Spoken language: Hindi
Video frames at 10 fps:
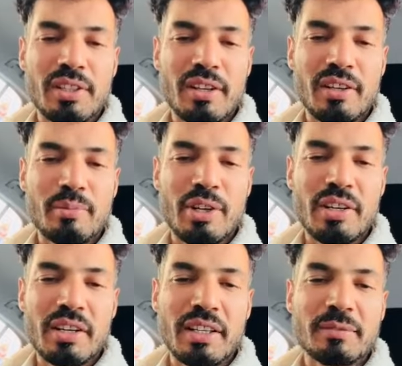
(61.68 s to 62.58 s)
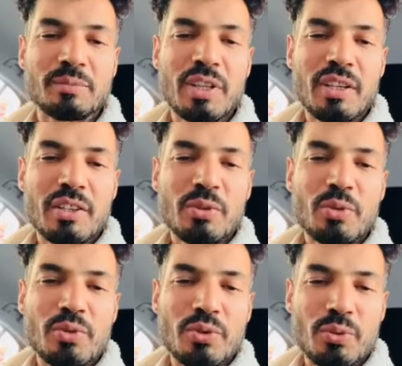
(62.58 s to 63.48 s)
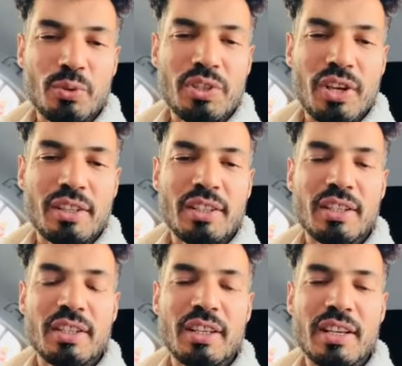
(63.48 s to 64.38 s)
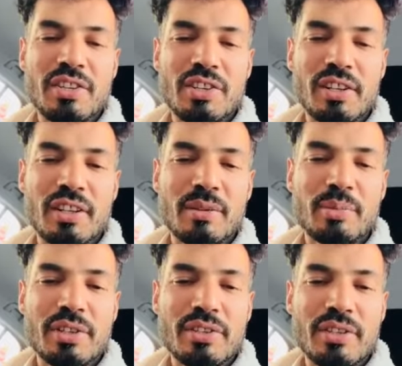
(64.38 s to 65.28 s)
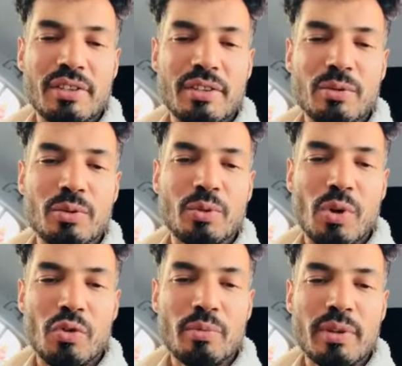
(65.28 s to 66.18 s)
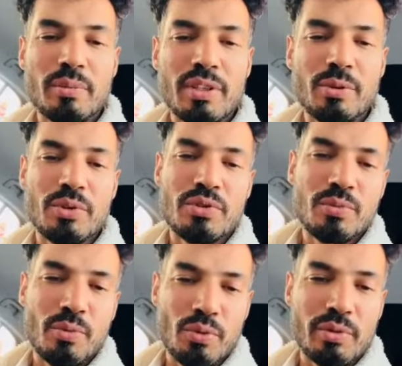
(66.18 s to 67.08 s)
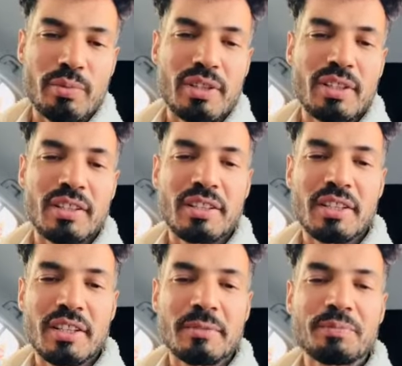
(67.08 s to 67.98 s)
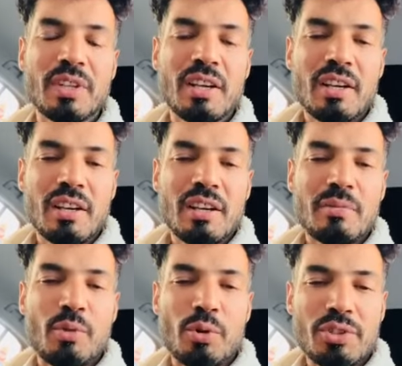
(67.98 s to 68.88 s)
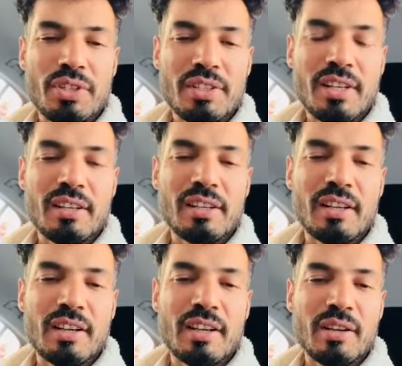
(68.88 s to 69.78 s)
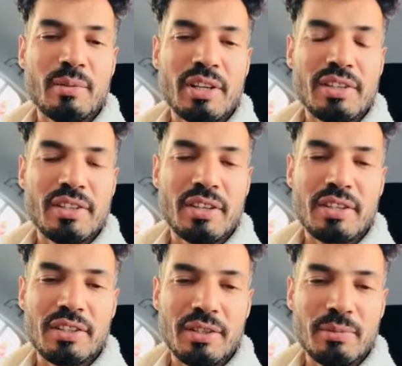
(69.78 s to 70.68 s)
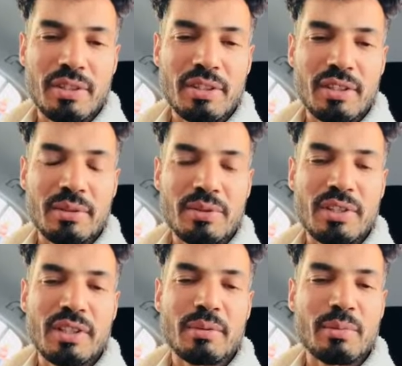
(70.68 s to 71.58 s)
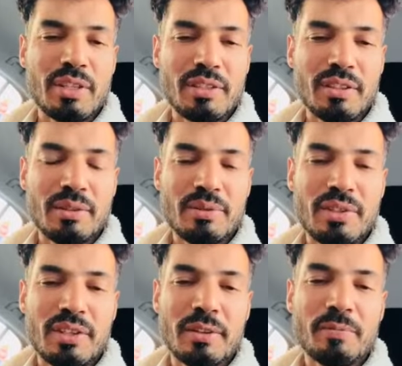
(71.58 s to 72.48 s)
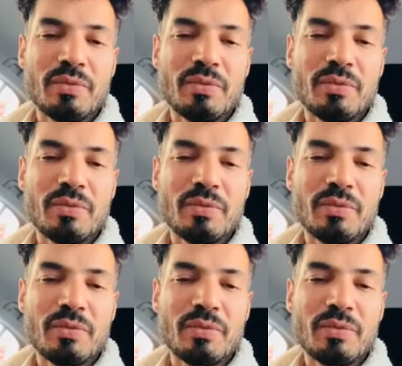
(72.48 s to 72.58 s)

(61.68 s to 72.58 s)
ही आगे बढ़ रहा है तो ज़रूर याद रखना इनशाला अपने सेंटर को दुआओं में भी और सपोर्ट भी करनी है बहुत जजाकल्ला हमारी सारी टीम की तरफ से मेरी तरफ से